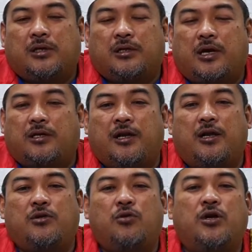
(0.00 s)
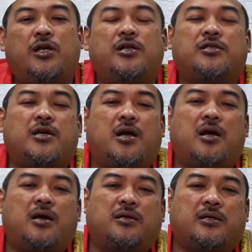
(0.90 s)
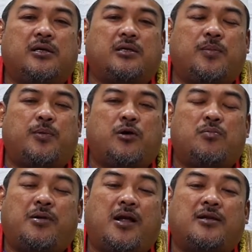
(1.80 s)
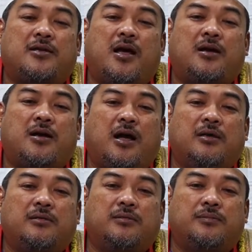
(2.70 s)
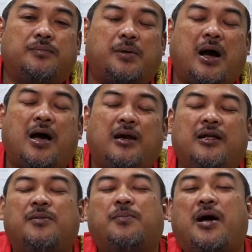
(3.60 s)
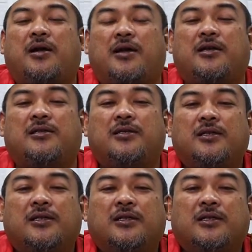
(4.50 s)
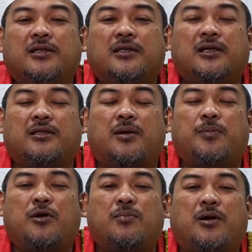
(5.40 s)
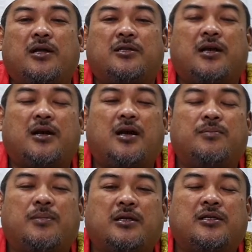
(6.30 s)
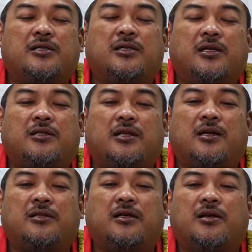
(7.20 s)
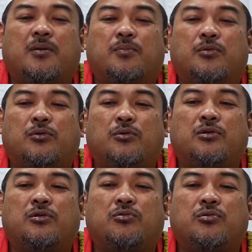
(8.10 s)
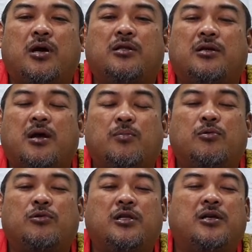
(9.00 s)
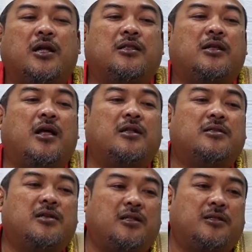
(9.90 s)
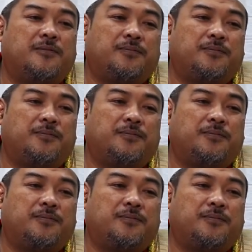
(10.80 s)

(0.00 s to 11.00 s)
Kita di Indonesia, kita baru merasakan paling panas kita baru merasakan masih sekitar 32-33 derajat.